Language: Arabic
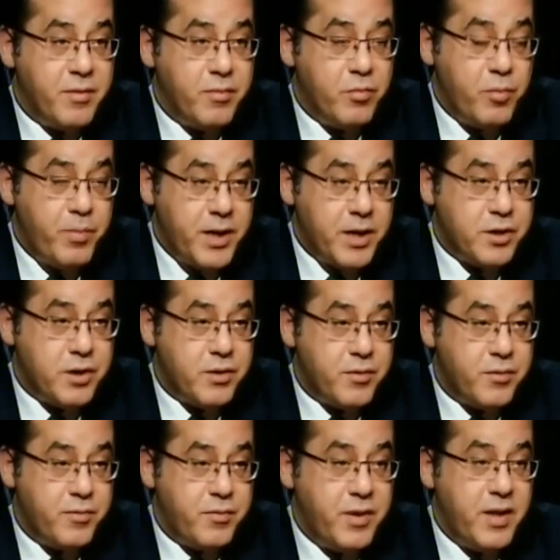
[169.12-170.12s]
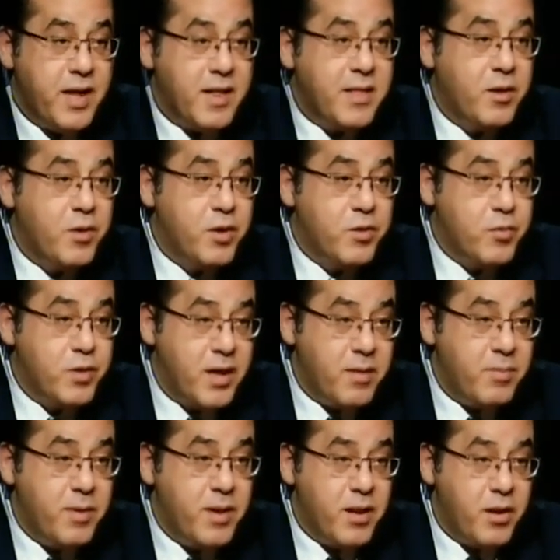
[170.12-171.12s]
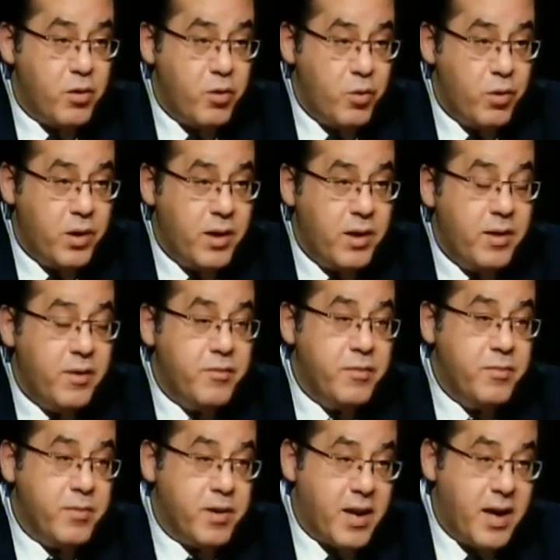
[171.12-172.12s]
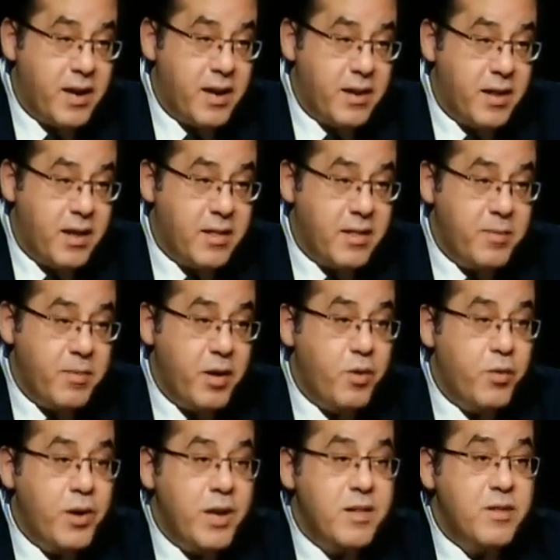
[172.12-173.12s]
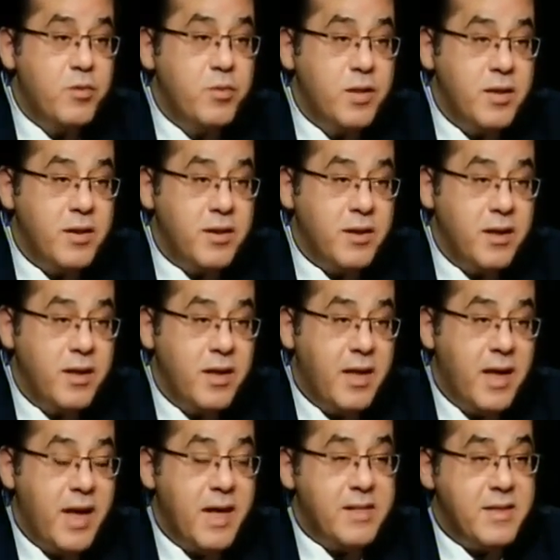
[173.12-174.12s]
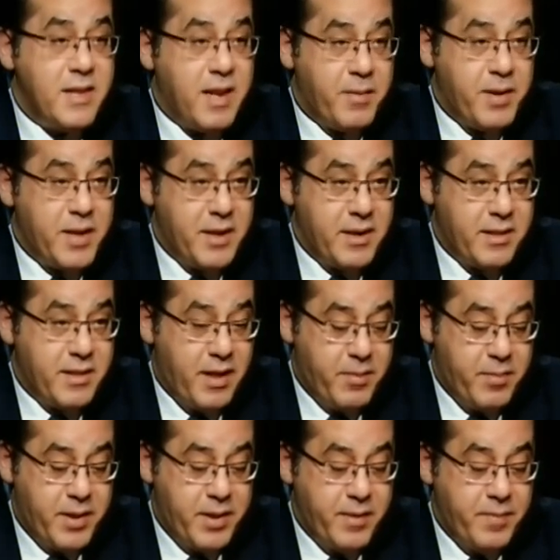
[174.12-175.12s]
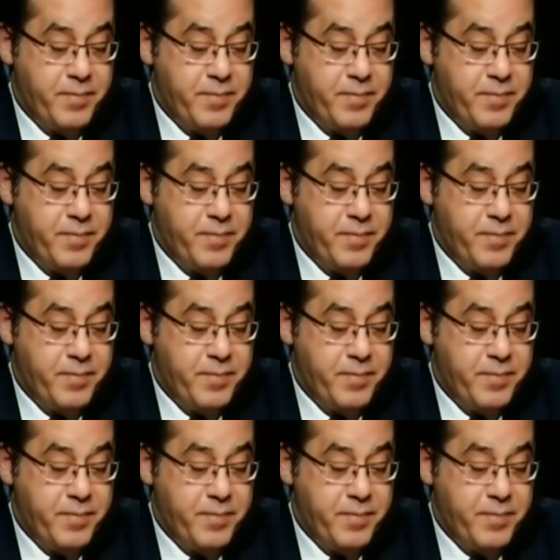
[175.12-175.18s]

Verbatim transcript: مباشر في التوازنات بين القوى في المرحله القادمه هو الذي يدير هذه العمليه الانتخابيه